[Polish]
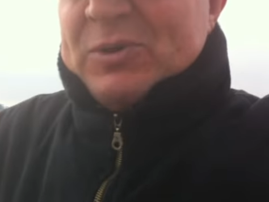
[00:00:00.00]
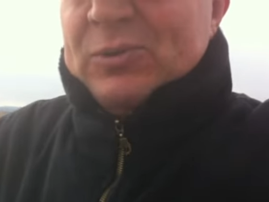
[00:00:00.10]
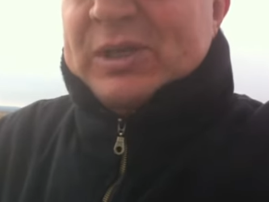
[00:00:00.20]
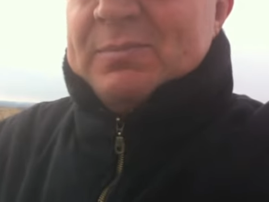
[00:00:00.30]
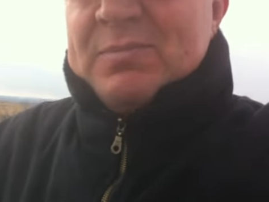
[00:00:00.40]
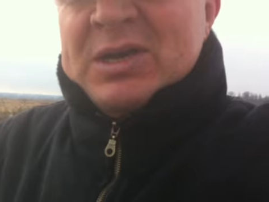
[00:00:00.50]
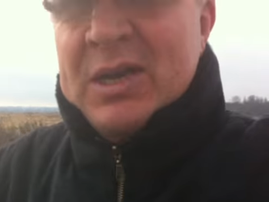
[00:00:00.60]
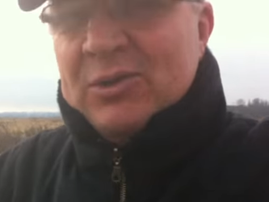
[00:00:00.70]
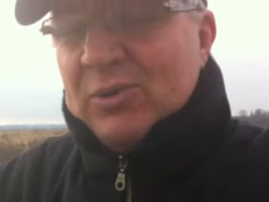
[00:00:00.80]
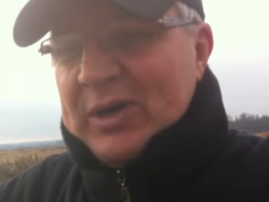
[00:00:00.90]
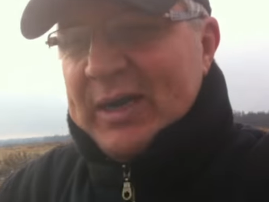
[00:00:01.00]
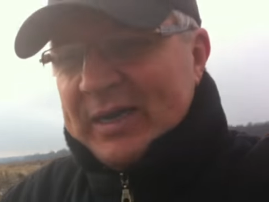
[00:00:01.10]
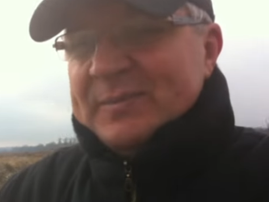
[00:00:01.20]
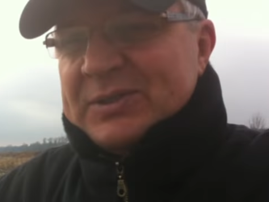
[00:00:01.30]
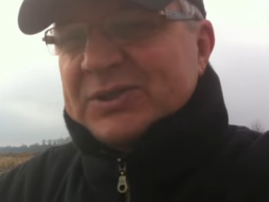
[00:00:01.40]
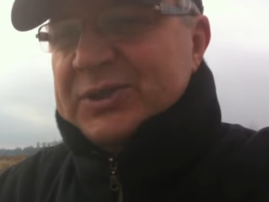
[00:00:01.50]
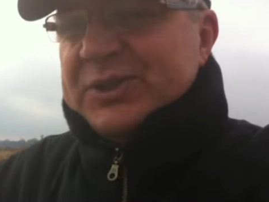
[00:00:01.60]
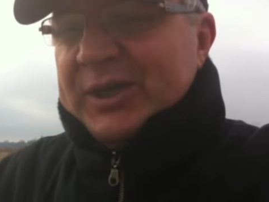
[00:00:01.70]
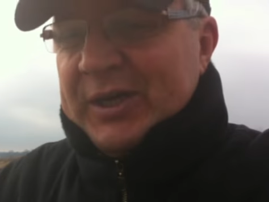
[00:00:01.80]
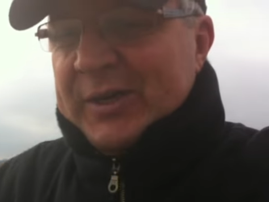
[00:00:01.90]
w tym krótkim mgnieniu oka, jakim jest
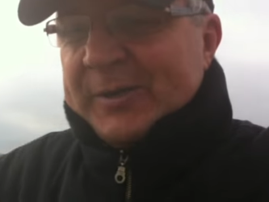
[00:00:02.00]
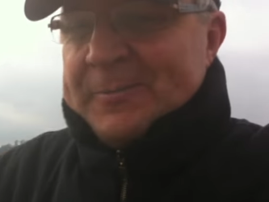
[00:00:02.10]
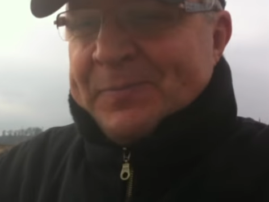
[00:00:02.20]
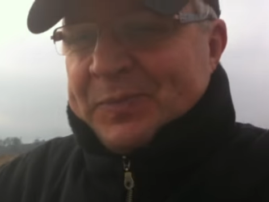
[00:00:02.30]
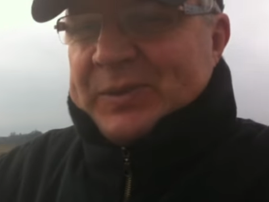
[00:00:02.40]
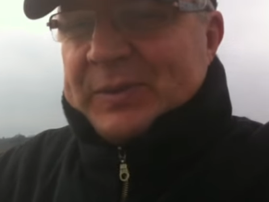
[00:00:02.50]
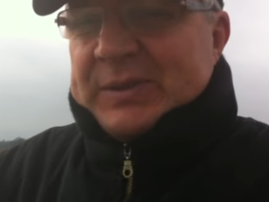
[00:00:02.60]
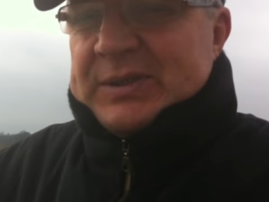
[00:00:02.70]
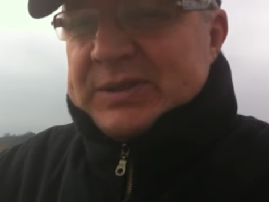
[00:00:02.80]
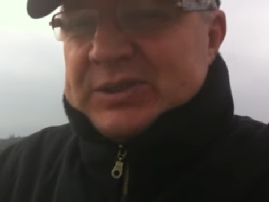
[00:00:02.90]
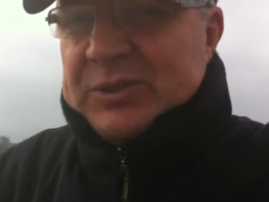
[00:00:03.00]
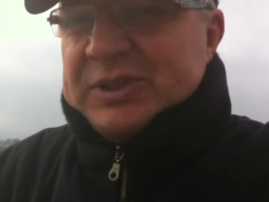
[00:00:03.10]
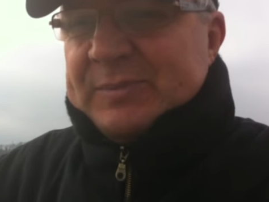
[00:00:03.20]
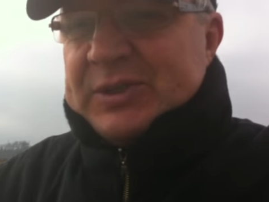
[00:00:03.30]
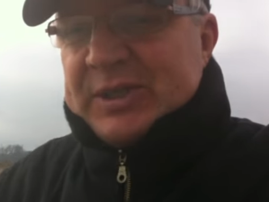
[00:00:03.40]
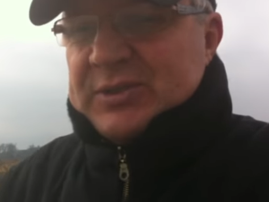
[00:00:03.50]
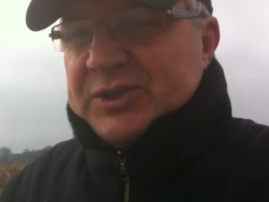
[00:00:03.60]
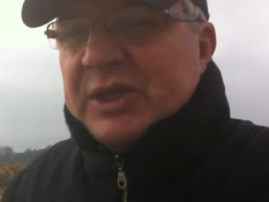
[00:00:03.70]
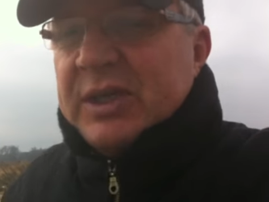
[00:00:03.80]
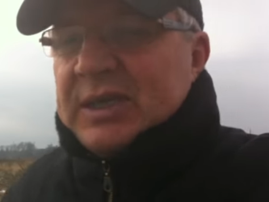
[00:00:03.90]
życie, mm, sądzimy często,
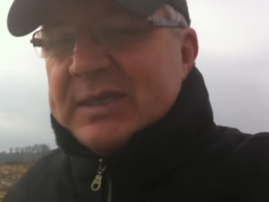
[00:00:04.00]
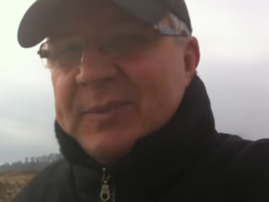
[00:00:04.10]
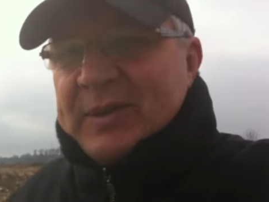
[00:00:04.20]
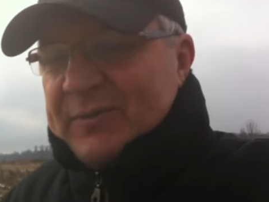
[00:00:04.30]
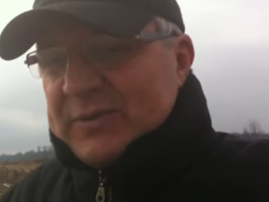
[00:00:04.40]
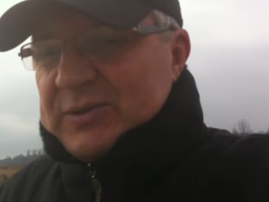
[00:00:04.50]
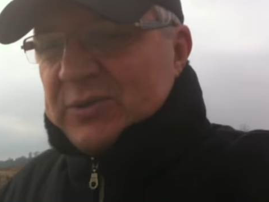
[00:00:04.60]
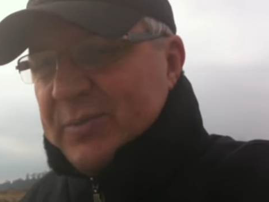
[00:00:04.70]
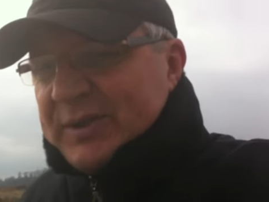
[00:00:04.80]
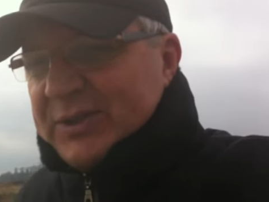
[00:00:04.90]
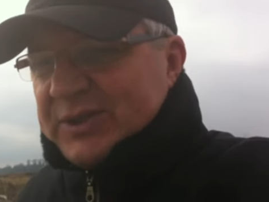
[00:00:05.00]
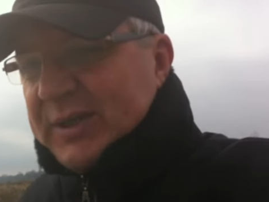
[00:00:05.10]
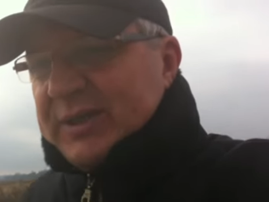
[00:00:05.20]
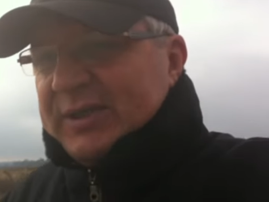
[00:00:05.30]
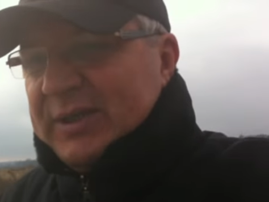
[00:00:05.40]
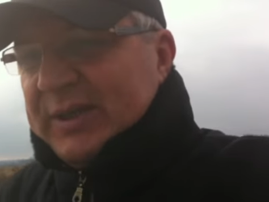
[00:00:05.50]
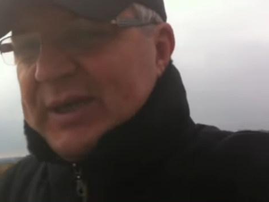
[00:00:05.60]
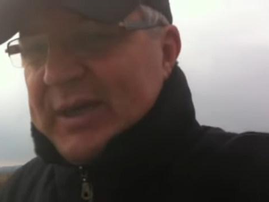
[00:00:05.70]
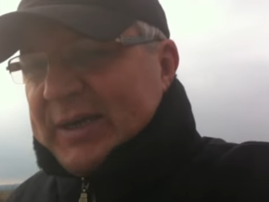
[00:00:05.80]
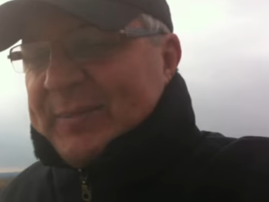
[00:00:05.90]
że inni nas nie potrafią zrozumieć, że inni
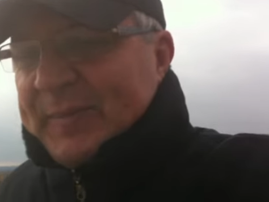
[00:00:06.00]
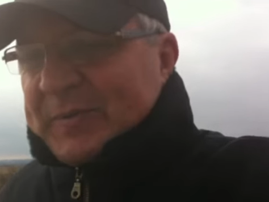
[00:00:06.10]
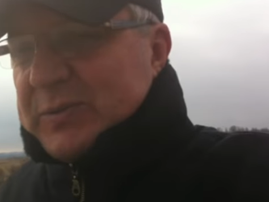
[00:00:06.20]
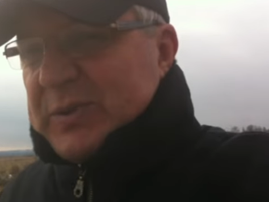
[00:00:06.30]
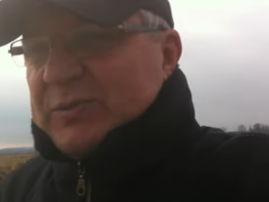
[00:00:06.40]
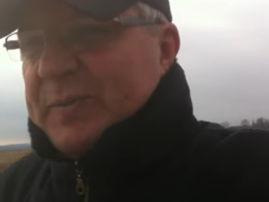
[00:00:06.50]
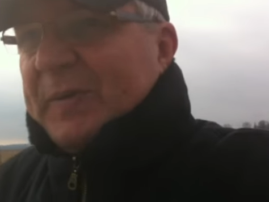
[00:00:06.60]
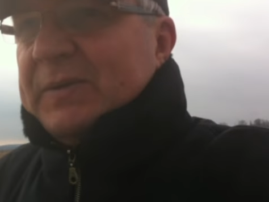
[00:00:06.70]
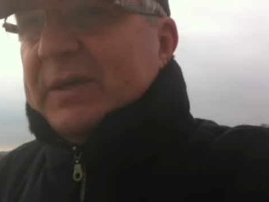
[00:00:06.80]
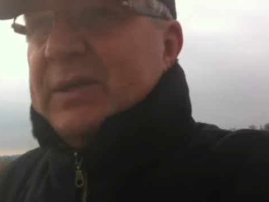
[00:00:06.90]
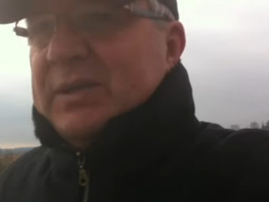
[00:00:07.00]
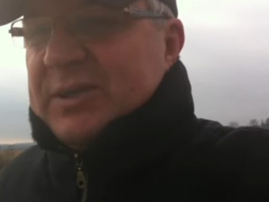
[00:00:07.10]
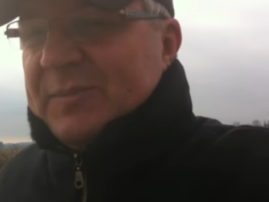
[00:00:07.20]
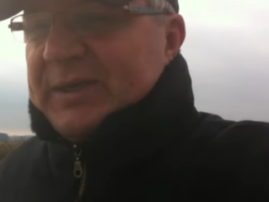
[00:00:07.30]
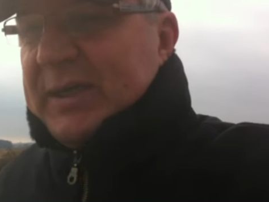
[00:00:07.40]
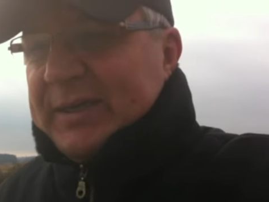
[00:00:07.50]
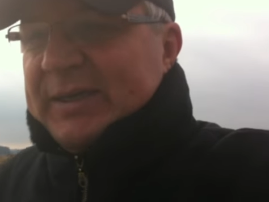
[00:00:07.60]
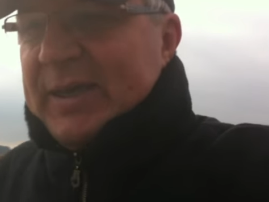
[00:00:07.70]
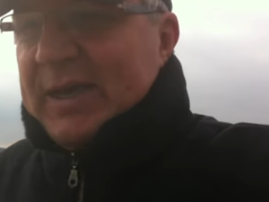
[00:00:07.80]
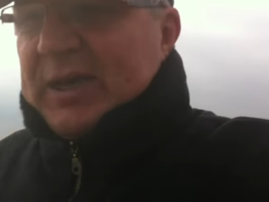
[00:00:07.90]
po prostu są zupełnie inni niż my,
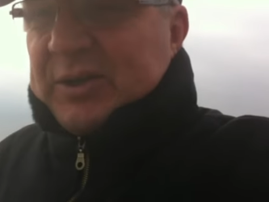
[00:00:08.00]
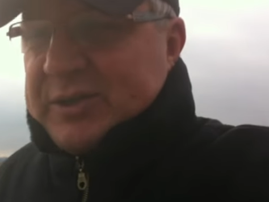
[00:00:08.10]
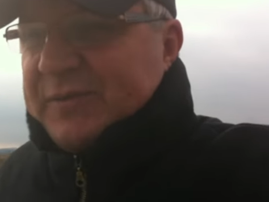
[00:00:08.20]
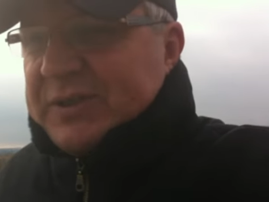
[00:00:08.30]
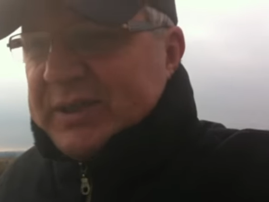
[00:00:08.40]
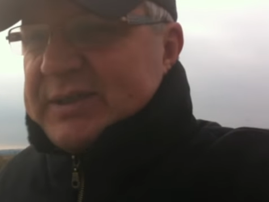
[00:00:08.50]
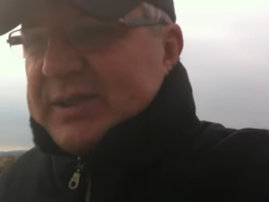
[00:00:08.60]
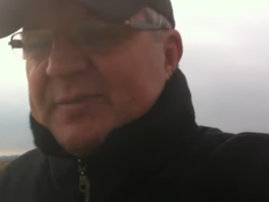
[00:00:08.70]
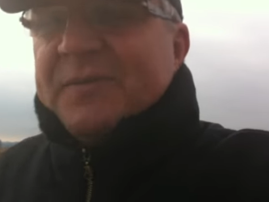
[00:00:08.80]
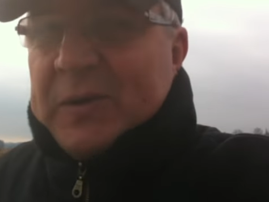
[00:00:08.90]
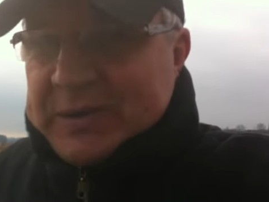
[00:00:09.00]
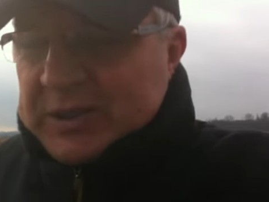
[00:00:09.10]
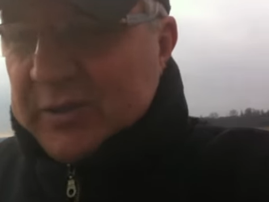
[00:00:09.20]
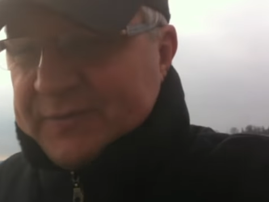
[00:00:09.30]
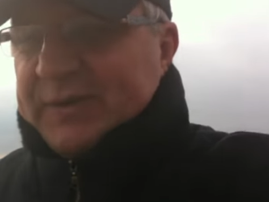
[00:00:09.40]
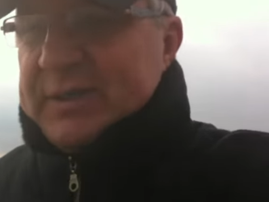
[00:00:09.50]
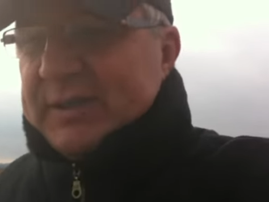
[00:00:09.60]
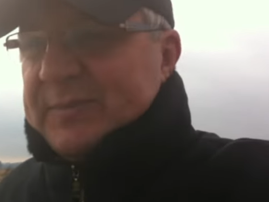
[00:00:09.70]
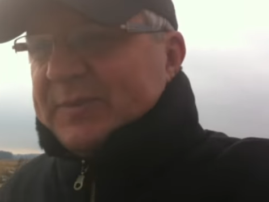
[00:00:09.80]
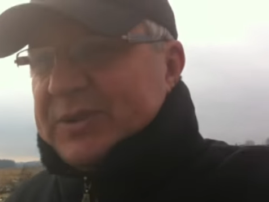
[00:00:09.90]
kiedy oczywiście jesteśmy wyjątkowi,
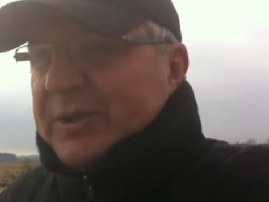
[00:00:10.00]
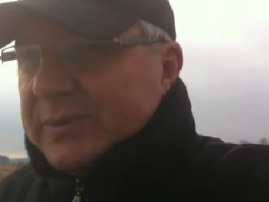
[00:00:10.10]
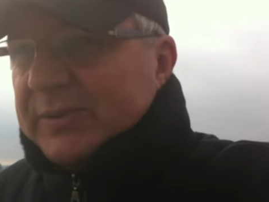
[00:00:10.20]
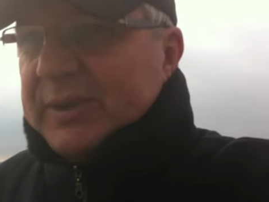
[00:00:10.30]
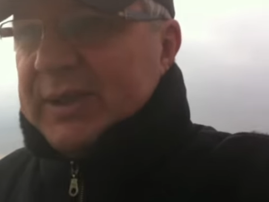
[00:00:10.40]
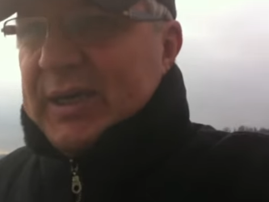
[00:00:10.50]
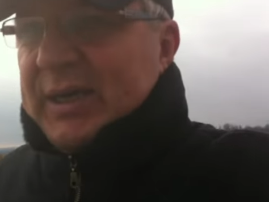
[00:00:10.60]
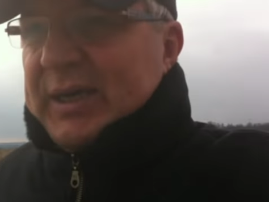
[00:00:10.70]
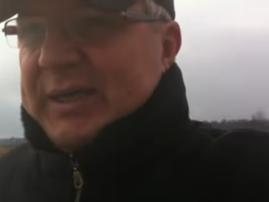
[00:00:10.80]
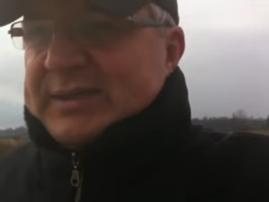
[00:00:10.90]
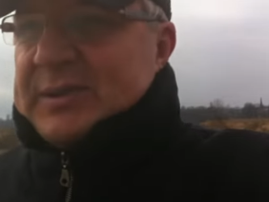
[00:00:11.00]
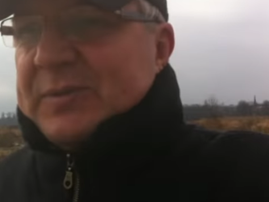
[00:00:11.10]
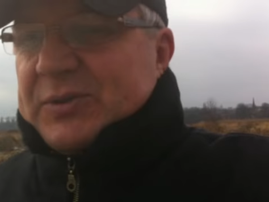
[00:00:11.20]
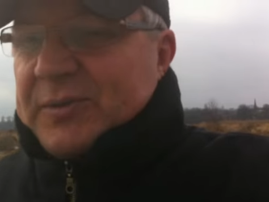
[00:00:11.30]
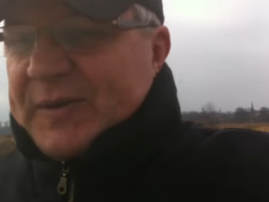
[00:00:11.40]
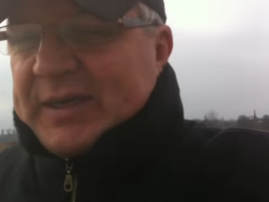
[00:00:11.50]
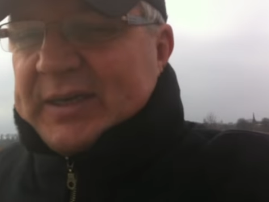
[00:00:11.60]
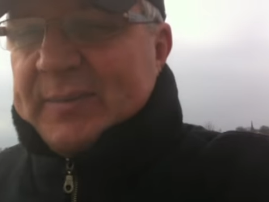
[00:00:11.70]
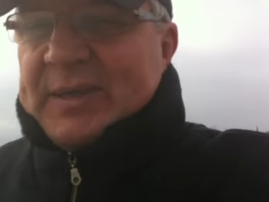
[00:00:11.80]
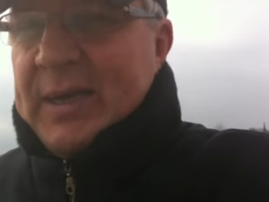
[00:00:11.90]
jesteśmy szczególni, jesteśmy
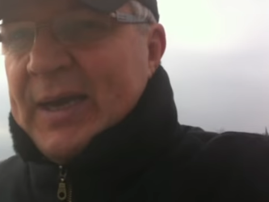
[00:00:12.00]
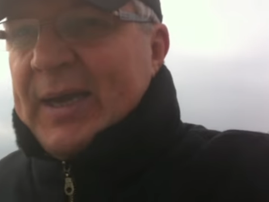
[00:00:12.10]
człowiekiem,